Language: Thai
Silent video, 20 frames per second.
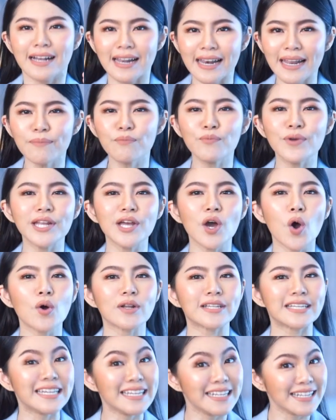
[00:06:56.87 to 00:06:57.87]
คลิปวิดีโอ
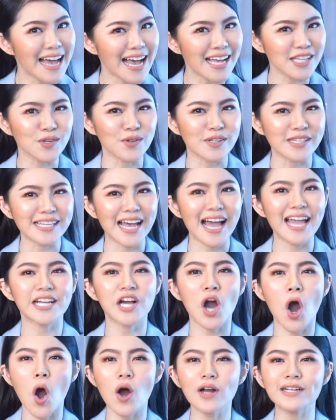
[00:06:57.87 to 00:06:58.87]
ที่น่าสนใจ
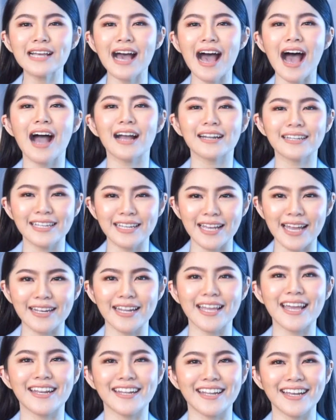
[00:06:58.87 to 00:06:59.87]
ของทาง
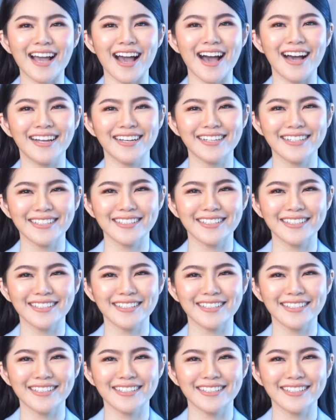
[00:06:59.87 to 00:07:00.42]
TNN นะคะ